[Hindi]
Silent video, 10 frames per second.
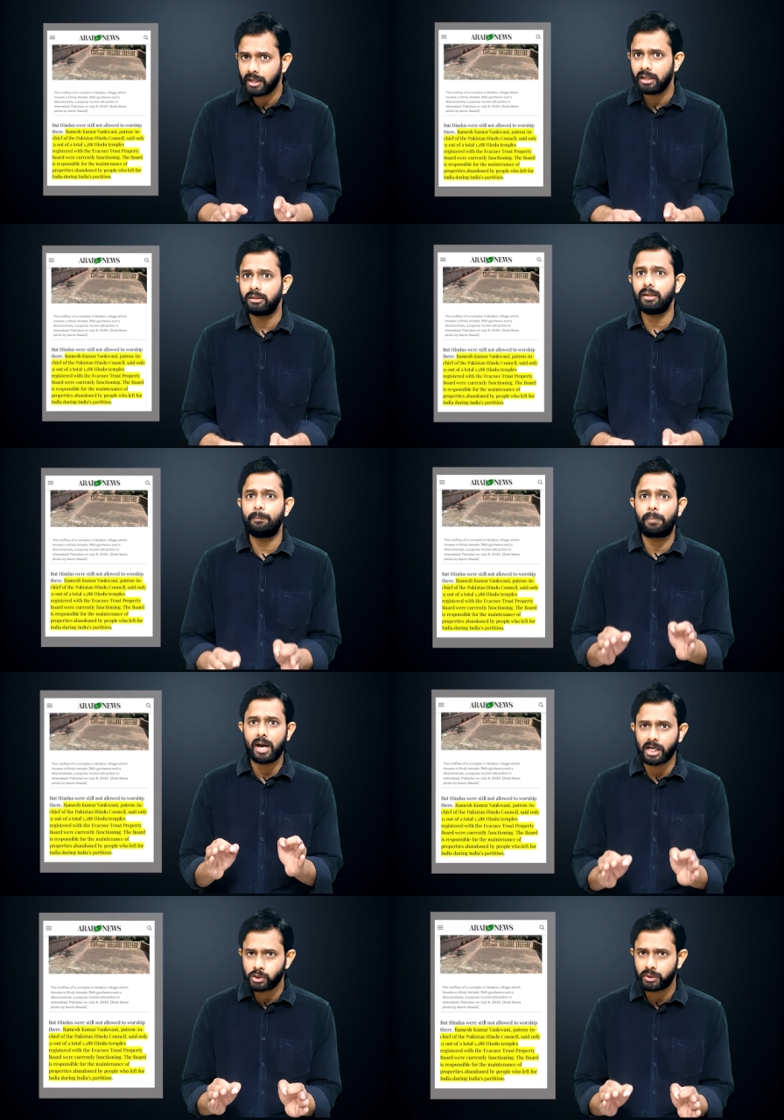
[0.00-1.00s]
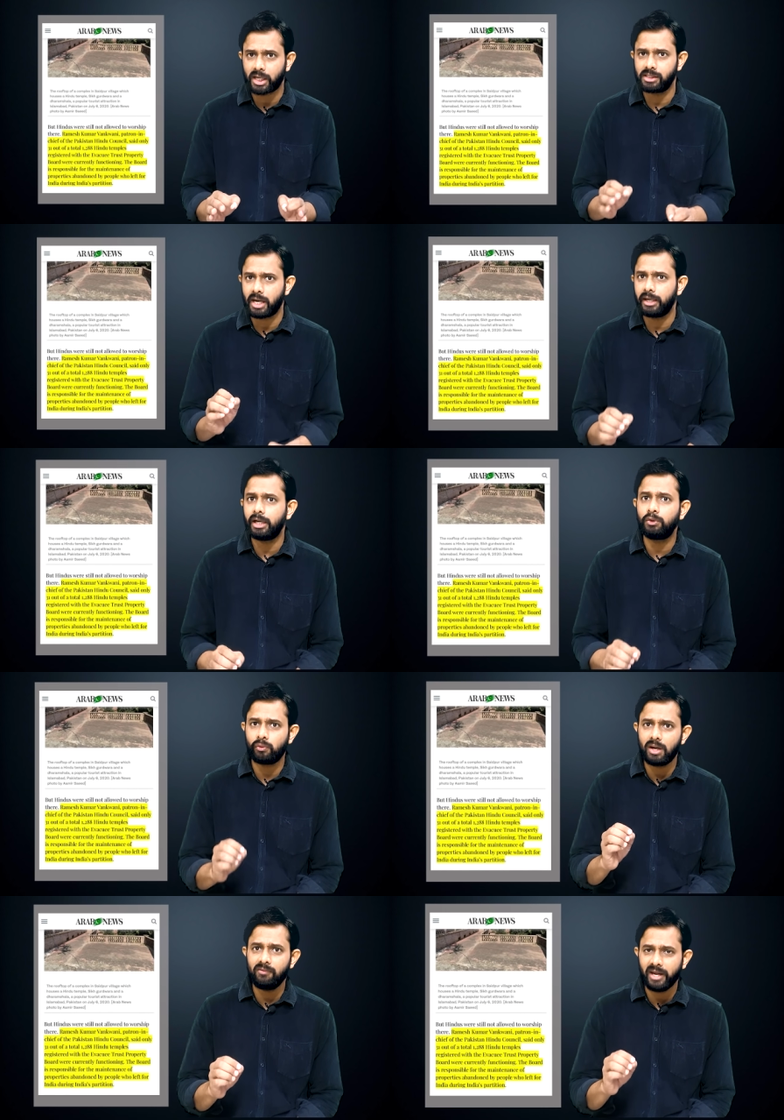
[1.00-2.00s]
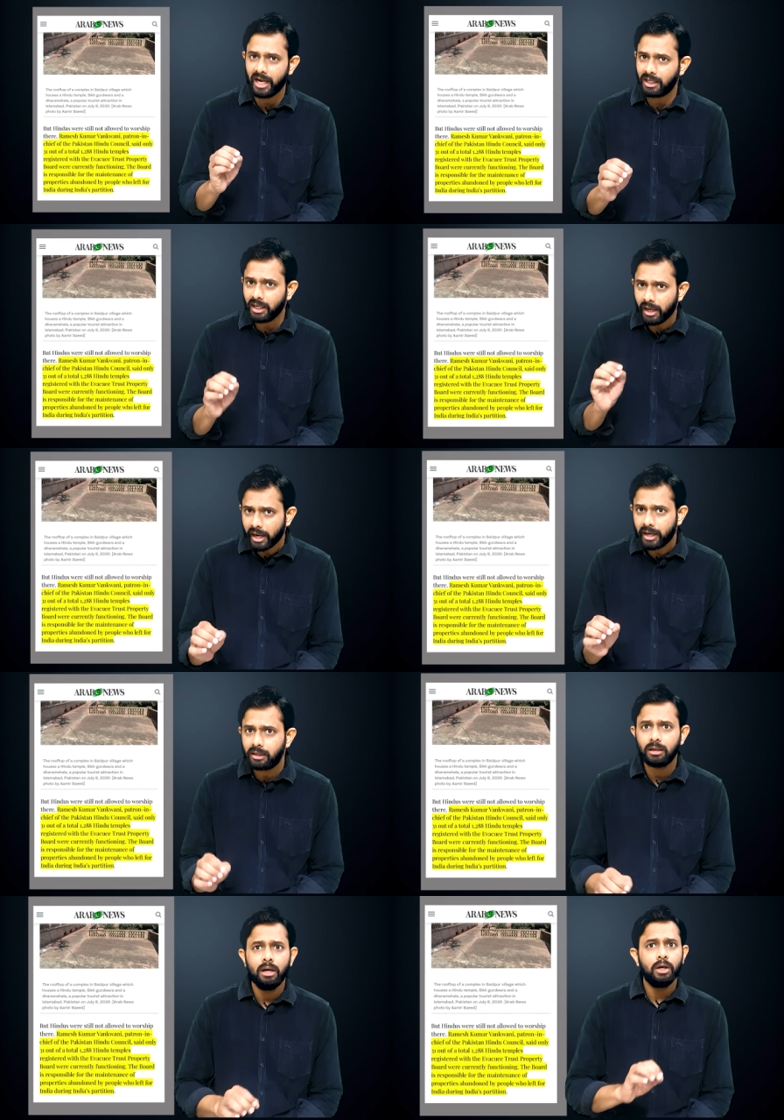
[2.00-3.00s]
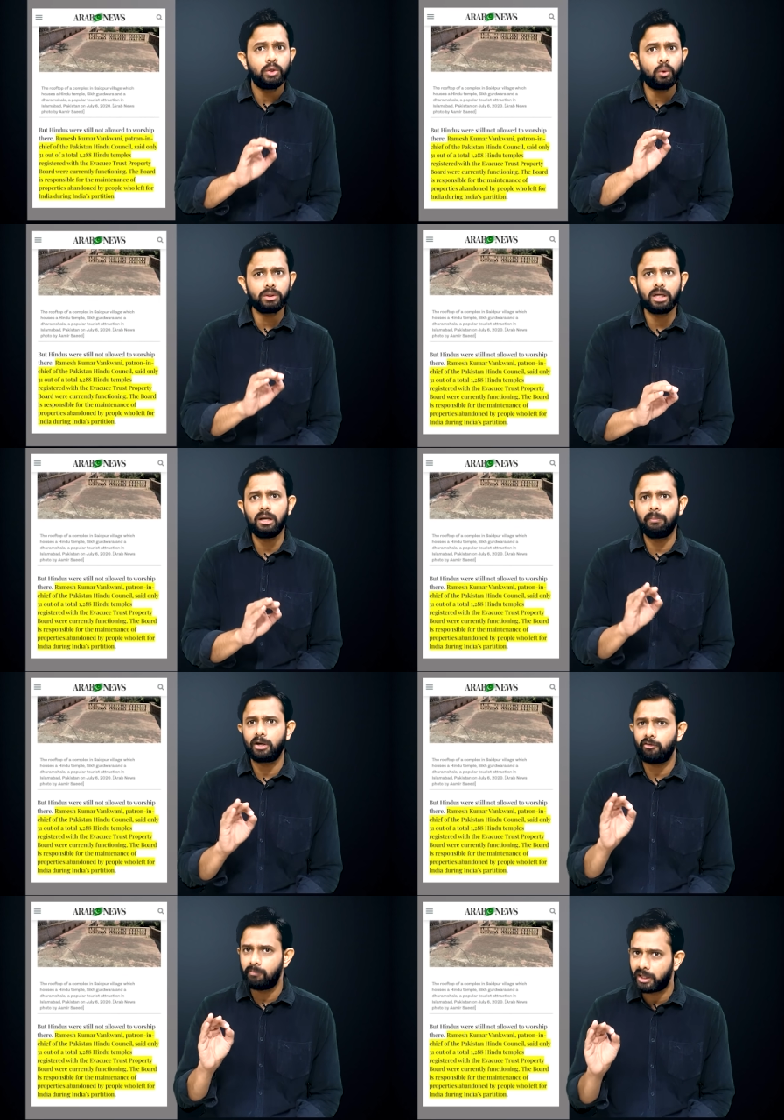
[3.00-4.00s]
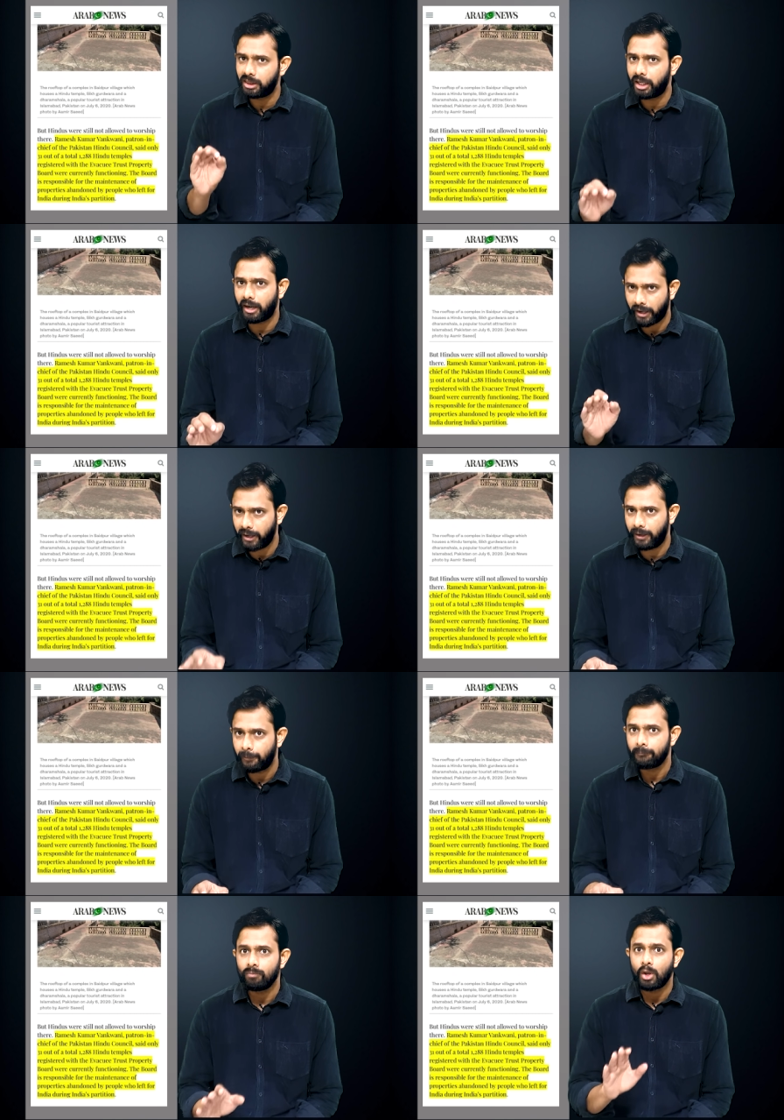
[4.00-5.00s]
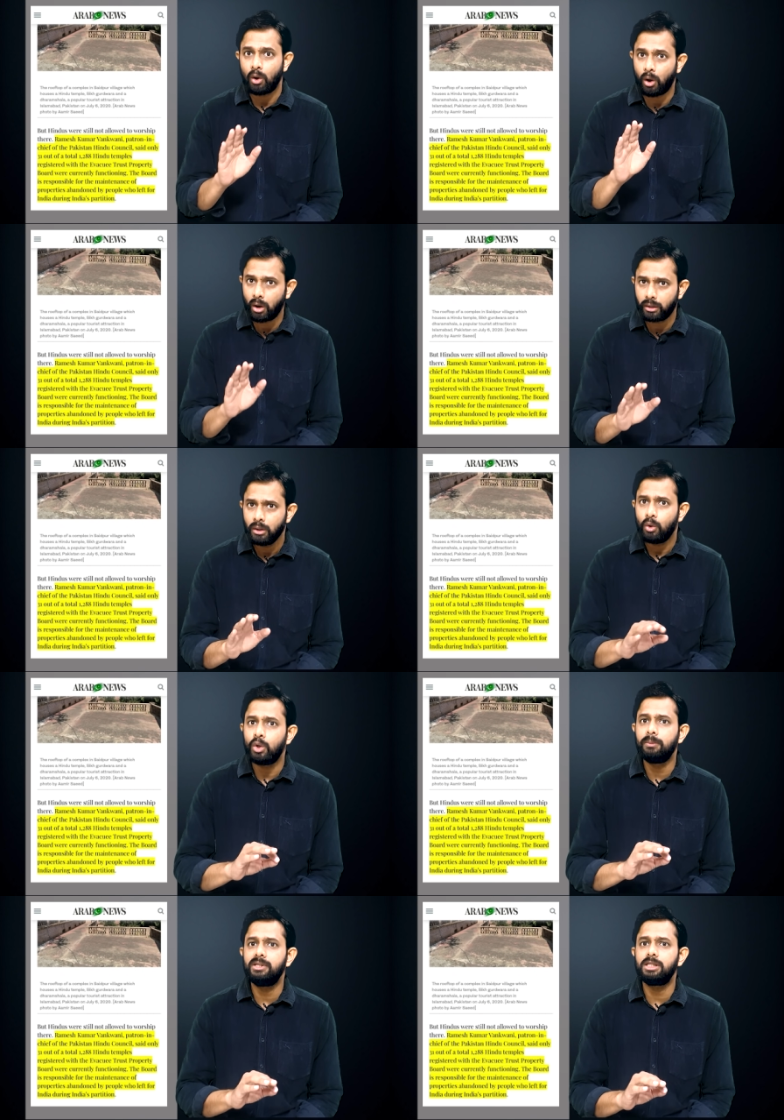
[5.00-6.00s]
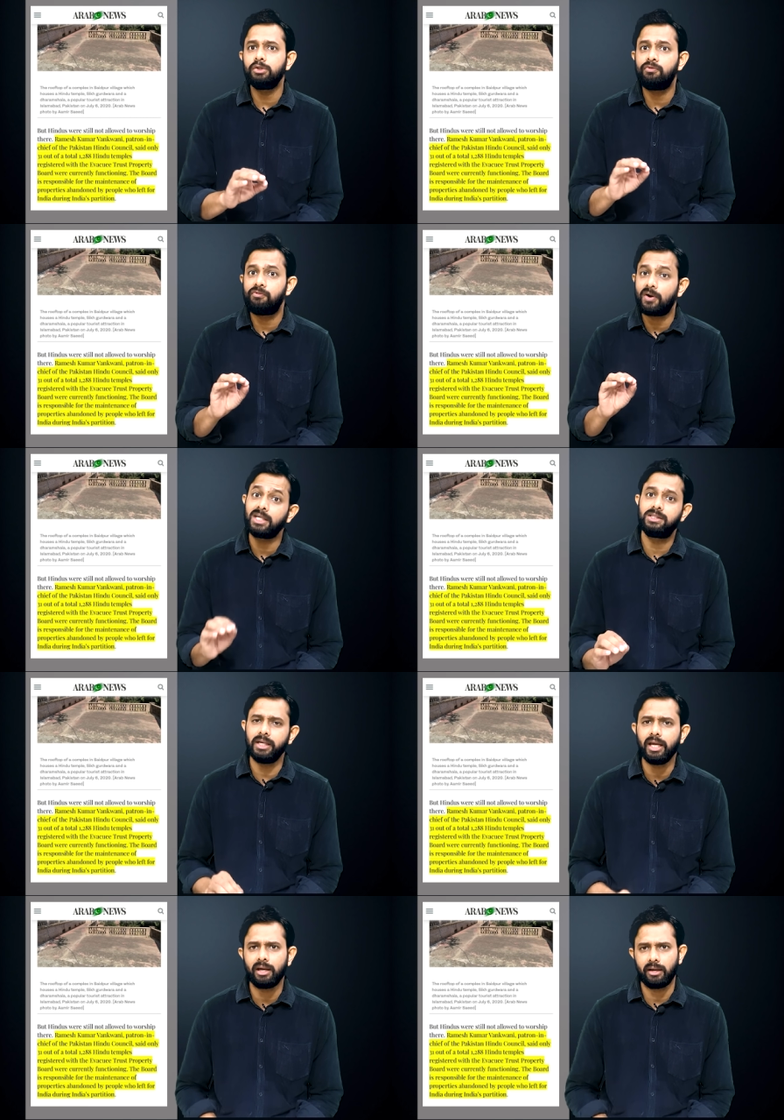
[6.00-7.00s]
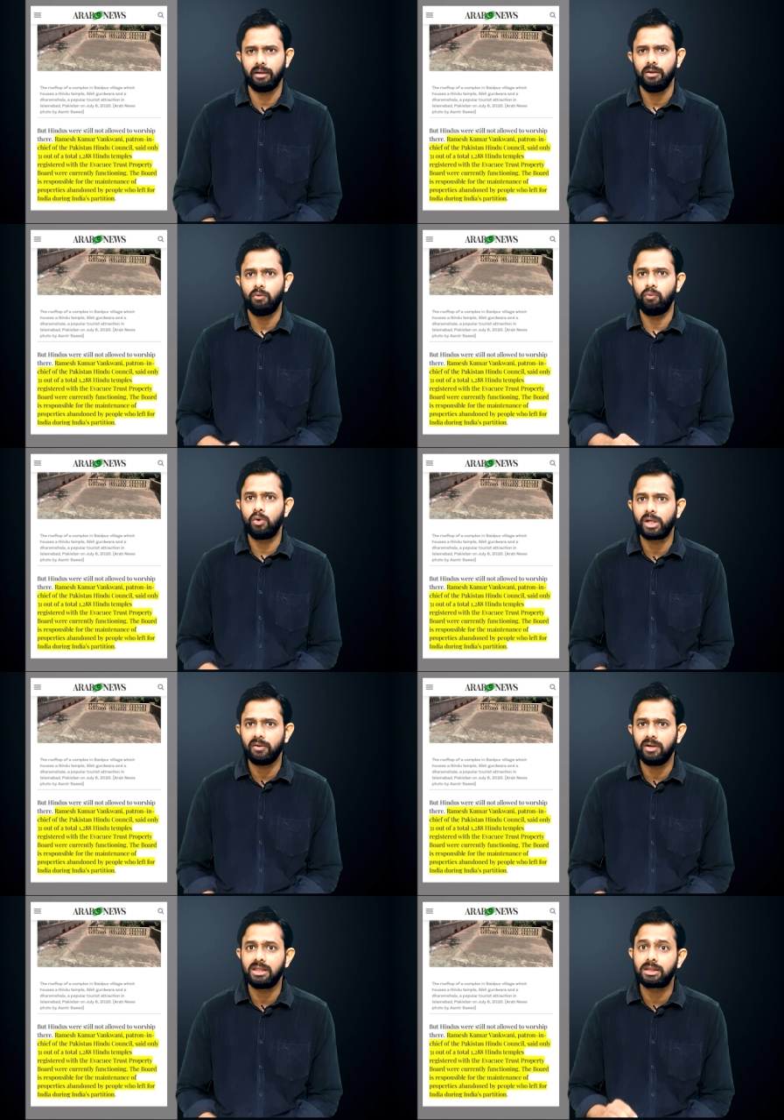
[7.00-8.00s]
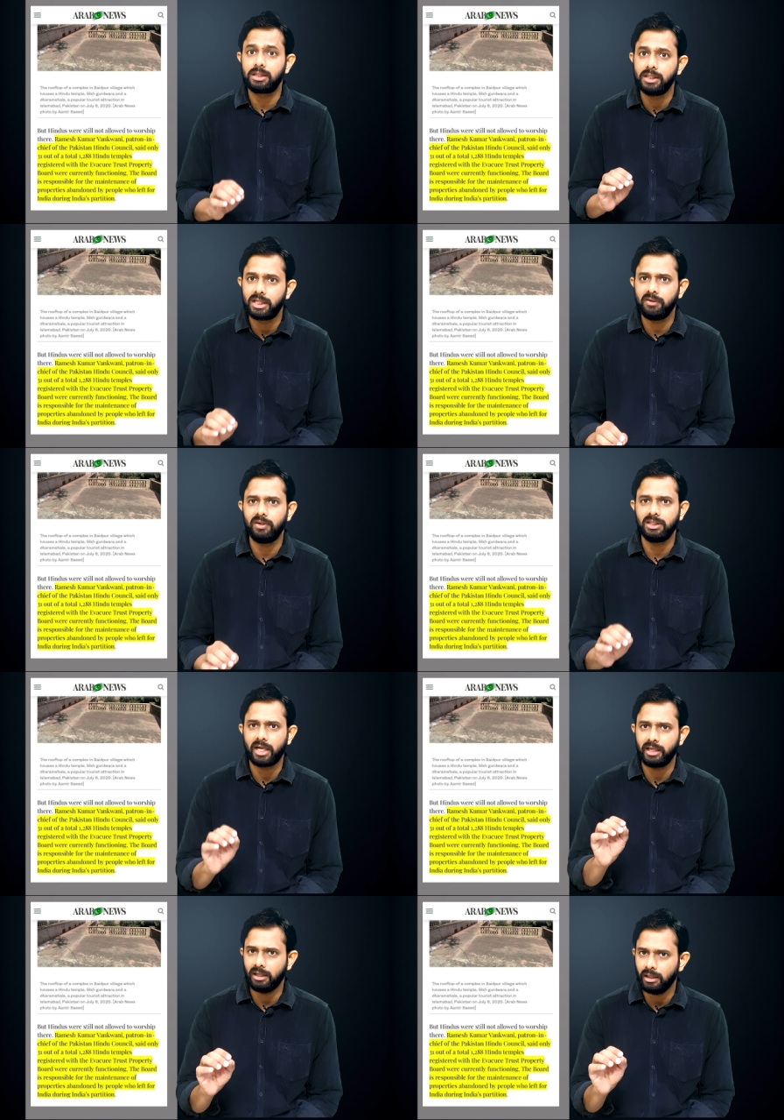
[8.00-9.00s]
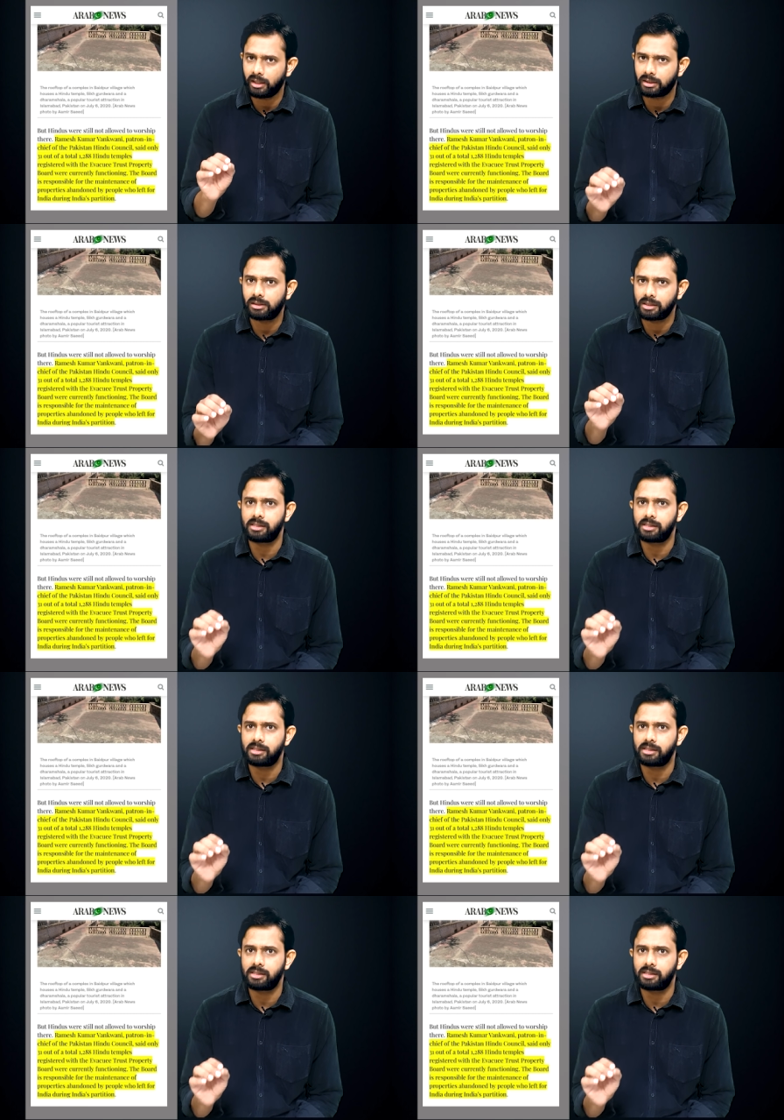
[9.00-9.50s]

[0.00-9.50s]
के अंदर बारह यानी कि 1288 टोटल नंबर ऑफ मंदिर हैं और उनमें से जो फंक्शनिंग है वो केवल 31 यानी कि 31